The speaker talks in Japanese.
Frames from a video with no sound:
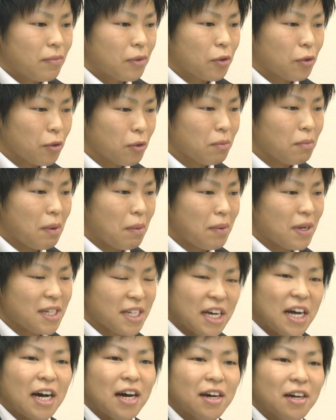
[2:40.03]
このまま
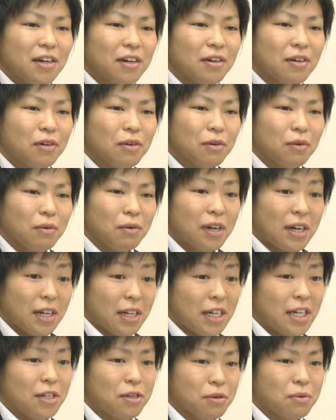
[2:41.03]
じゃ終わら
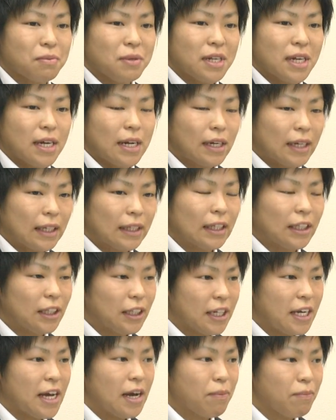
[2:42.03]
ないぞみたいな形
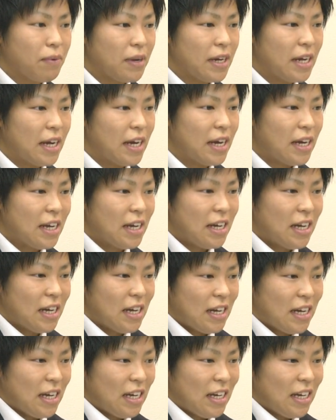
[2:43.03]
でやっぱり
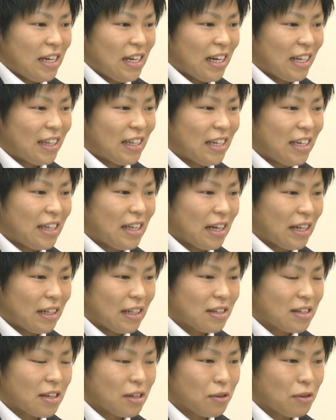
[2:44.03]
やってきたん
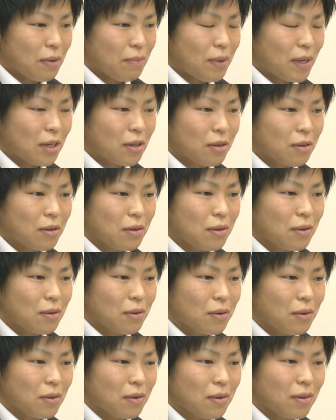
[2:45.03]
ですけどやっぱり
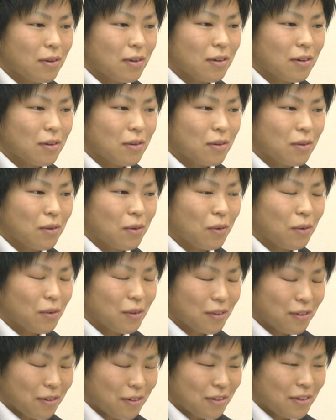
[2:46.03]
こ
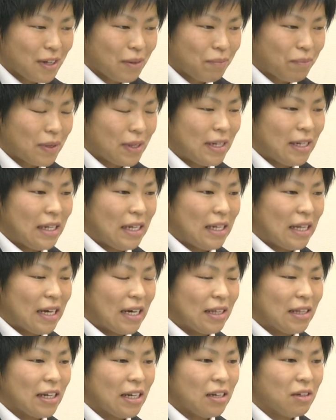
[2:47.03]
このやっぱり2
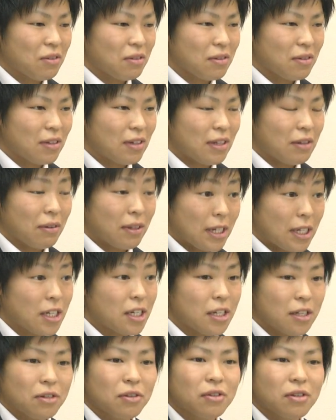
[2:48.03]
大タイトルって私
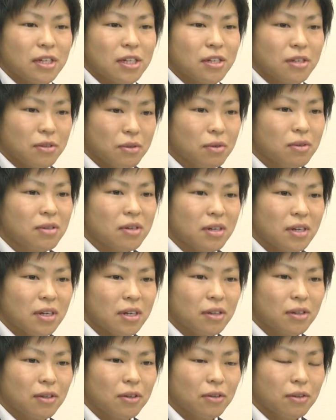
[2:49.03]
にとってすご
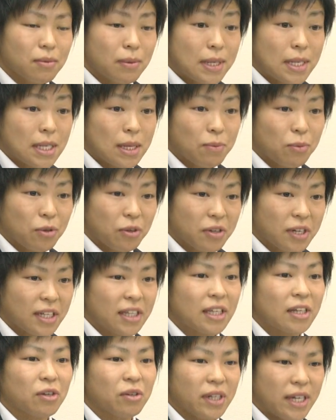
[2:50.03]
く特別なもの
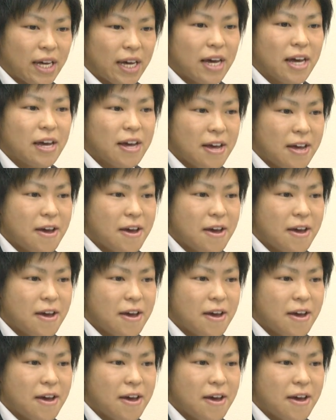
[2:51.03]
だったので